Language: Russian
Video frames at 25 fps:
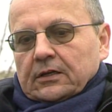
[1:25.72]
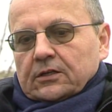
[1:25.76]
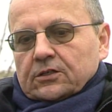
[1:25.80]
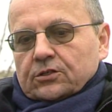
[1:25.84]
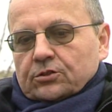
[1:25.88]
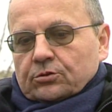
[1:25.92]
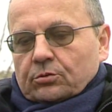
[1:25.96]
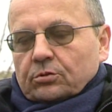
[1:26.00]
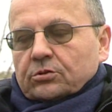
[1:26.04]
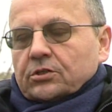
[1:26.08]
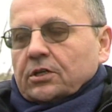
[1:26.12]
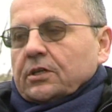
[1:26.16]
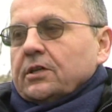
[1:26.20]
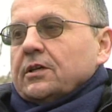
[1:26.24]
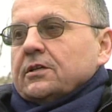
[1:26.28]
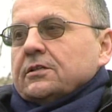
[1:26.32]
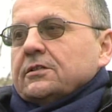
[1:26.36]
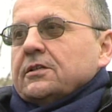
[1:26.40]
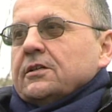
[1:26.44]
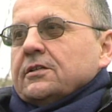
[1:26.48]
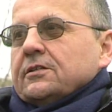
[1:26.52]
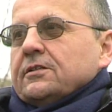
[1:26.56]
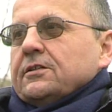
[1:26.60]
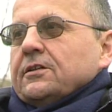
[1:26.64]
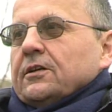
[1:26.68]
что же я
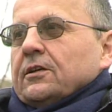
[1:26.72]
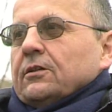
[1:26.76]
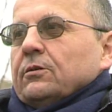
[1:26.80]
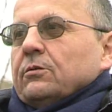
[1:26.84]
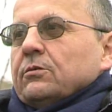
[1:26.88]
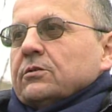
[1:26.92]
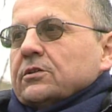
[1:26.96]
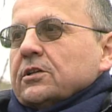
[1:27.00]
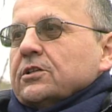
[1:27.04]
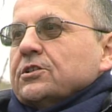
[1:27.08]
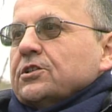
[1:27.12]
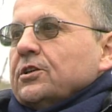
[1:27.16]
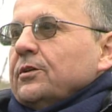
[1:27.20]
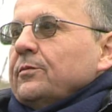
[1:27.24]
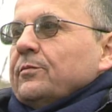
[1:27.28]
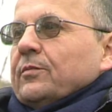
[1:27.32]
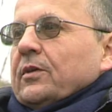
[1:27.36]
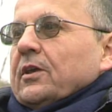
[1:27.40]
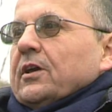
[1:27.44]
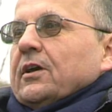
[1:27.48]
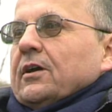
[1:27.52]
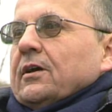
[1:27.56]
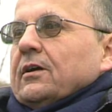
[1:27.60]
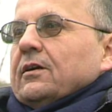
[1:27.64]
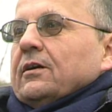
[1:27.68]
здесь делаю, зачем
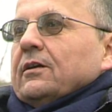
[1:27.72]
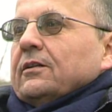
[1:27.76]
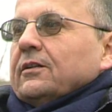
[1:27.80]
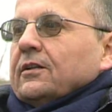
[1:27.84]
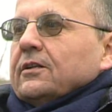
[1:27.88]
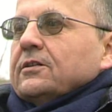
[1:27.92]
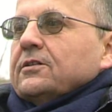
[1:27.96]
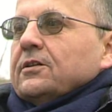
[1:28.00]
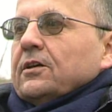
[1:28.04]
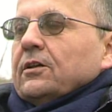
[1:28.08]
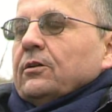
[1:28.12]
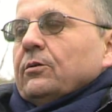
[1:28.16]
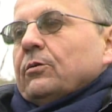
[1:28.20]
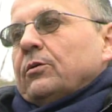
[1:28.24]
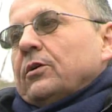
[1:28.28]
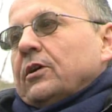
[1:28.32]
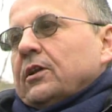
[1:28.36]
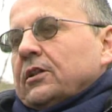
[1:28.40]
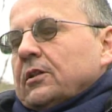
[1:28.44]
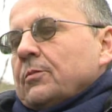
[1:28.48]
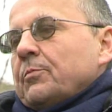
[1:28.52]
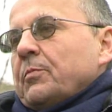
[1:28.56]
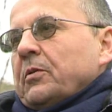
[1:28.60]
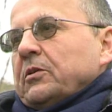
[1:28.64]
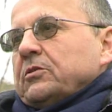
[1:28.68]
я это делаю,
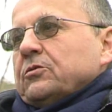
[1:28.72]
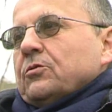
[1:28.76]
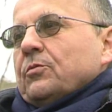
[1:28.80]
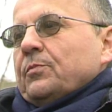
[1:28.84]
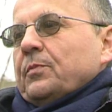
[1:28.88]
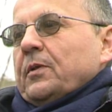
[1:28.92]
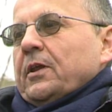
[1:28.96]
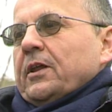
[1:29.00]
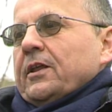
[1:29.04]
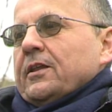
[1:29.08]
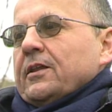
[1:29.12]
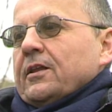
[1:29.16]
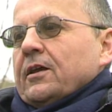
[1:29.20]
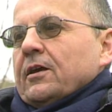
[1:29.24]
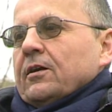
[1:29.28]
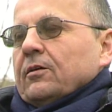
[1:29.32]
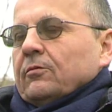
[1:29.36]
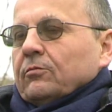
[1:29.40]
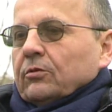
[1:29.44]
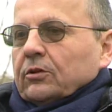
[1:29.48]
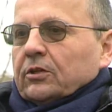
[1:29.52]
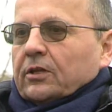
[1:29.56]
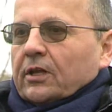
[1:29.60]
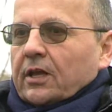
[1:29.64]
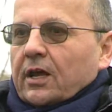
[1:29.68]
это преступление.
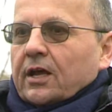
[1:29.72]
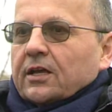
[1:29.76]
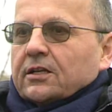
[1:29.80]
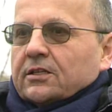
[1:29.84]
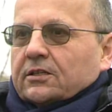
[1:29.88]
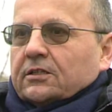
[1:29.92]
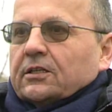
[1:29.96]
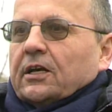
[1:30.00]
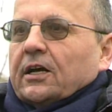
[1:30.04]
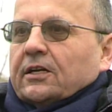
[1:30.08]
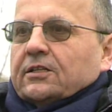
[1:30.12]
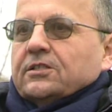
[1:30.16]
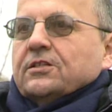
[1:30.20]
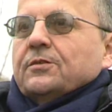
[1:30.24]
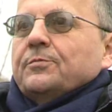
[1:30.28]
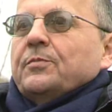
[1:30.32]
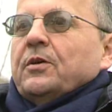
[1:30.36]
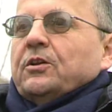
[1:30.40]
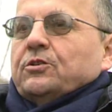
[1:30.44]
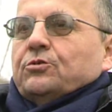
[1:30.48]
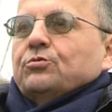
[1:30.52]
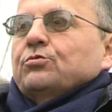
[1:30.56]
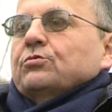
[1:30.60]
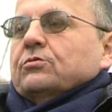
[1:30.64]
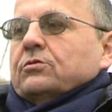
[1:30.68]
Вот я так
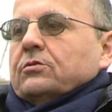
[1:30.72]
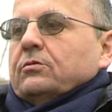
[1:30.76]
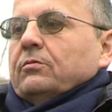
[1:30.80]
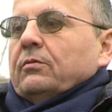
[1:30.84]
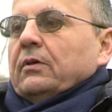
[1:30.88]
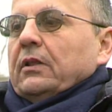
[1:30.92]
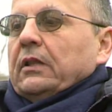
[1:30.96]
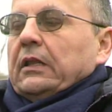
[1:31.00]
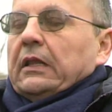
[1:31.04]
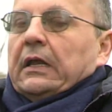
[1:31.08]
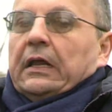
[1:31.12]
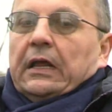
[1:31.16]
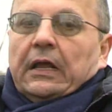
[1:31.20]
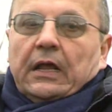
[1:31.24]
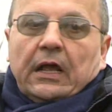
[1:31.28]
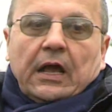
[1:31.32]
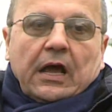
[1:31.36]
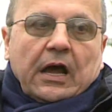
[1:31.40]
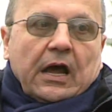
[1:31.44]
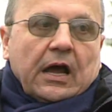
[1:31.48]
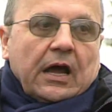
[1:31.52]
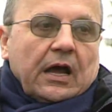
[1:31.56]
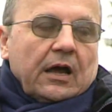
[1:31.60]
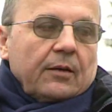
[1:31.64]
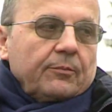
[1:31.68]
себя чувствовал.
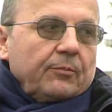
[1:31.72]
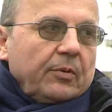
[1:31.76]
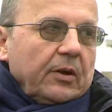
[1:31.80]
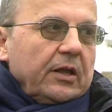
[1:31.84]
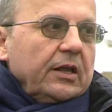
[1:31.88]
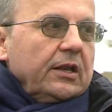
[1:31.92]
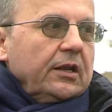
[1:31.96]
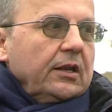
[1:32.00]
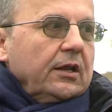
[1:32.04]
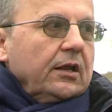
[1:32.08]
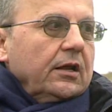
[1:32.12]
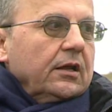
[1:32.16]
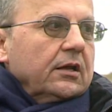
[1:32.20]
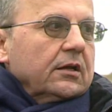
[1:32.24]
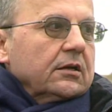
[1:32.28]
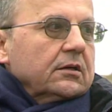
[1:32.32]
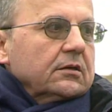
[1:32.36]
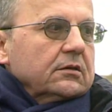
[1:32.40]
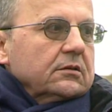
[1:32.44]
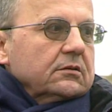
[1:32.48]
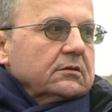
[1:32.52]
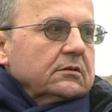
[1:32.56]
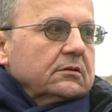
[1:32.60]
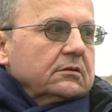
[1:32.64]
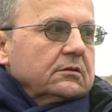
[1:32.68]
А были
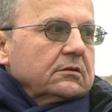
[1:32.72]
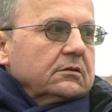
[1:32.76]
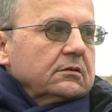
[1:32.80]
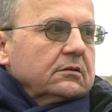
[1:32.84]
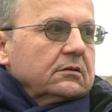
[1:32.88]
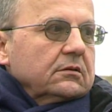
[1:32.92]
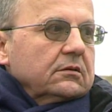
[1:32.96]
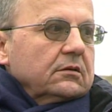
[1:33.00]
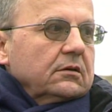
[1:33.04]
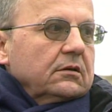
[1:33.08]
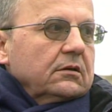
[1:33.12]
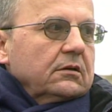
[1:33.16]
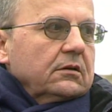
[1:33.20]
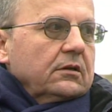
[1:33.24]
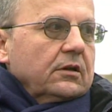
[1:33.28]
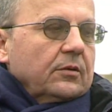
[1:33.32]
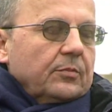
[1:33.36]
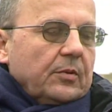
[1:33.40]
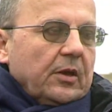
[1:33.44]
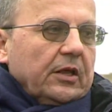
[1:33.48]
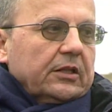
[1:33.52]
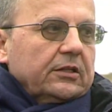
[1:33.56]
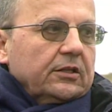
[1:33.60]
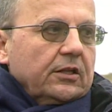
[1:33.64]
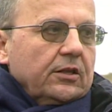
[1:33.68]
э,
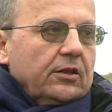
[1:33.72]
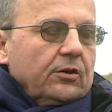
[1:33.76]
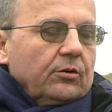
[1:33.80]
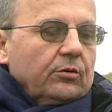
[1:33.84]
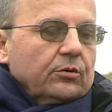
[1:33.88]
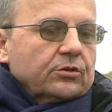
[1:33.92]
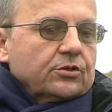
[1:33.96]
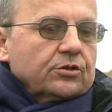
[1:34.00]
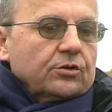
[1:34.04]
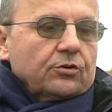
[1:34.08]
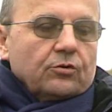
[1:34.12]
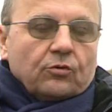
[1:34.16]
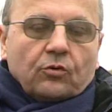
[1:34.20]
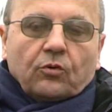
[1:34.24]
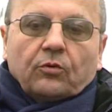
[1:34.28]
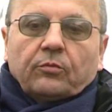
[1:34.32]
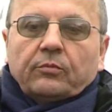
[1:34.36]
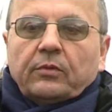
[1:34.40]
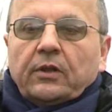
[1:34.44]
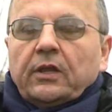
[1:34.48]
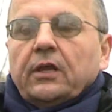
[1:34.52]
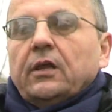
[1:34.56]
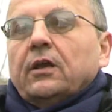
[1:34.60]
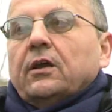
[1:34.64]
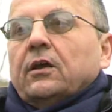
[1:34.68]
ребята не очень
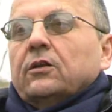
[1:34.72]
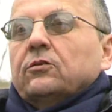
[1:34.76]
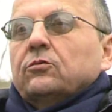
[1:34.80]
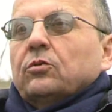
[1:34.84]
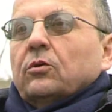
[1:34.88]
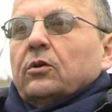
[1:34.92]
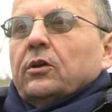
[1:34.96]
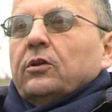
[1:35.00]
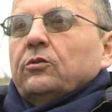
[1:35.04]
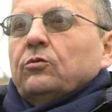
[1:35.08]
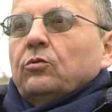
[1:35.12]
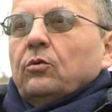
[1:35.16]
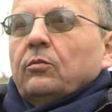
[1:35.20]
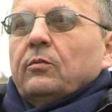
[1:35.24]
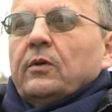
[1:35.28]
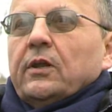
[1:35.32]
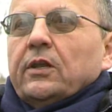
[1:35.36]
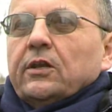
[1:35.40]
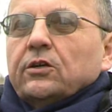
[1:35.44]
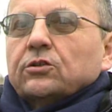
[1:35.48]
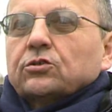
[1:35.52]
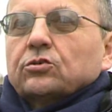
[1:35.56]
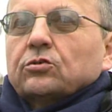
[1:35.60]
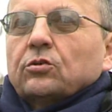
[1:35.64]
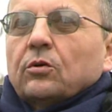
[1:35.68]
умные, которые
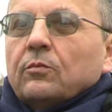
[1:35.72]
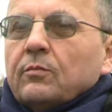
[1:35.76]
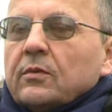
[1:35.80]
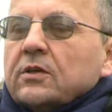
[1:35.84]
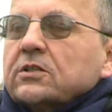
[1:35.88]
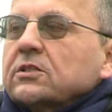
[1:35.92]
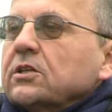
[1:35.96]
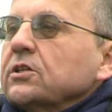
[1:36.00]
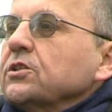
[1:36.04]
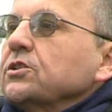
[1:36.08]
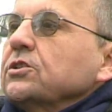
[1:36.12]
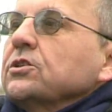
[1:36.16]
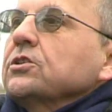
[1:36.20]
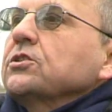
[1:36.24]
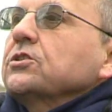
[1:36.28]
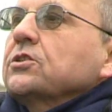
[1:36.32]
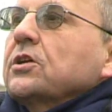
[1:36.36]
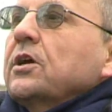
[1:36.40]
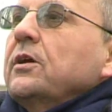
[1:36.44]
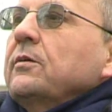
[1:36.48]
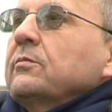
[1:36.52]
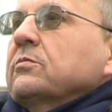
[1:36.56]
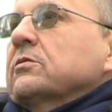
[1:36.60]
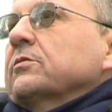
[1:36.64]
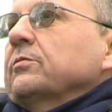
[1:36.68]
думали, что мы
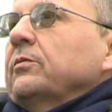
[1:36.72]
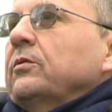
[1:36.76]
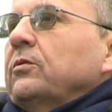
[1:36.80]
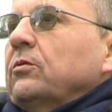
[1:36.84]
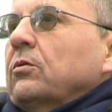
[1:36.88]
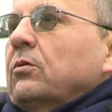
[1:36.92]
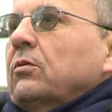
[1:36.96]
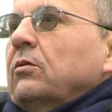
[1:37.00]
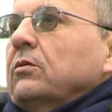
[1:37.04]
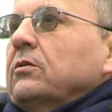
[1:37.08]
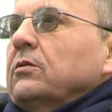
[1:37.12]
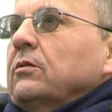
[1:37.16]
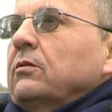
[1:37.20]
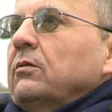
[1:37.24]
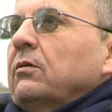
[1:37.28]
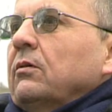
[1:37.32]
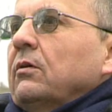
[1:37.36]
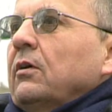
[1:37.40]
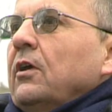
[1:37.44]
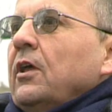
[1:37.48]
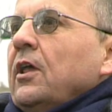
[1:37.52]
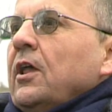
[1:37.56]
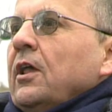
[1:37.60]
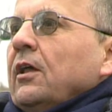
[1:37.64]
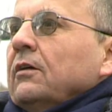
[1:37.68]
защищаем свою родину.
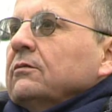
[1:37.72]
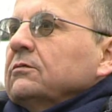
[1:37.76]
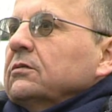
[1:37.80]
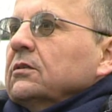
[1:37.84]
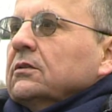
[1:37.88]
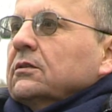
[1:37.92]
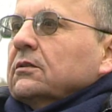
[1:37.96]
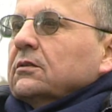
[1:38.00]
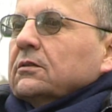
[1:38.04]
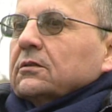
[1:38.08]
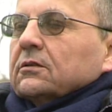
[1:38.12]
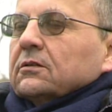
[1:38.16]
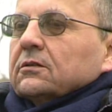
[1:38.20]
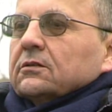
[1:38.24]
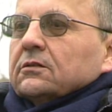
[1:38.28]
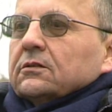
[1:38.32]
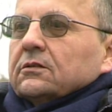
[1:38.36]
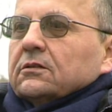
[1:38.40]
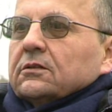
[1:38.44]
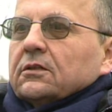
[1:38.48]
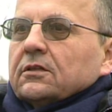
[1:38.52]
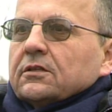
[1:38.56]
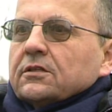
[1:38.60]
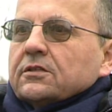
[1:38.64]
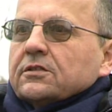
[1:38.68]
Вот
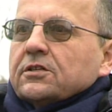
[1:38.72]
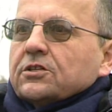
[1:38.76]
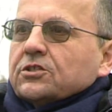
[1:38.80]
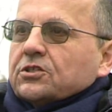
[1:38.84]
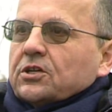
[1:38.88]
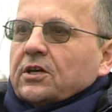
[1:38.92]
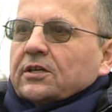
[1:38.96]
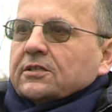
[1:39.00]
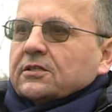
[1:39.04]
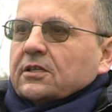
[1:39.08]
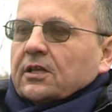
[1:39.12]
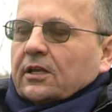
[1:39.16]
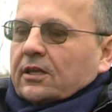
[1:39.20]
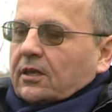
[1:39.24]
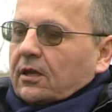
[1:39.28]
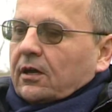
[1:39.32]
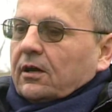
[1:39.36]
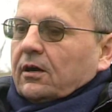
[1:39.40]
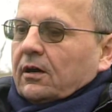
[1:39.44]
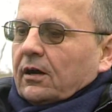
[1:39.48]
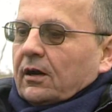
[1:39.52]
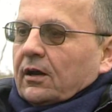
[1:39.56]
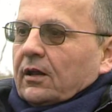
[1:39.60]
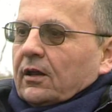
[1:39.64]
э, сейчас таких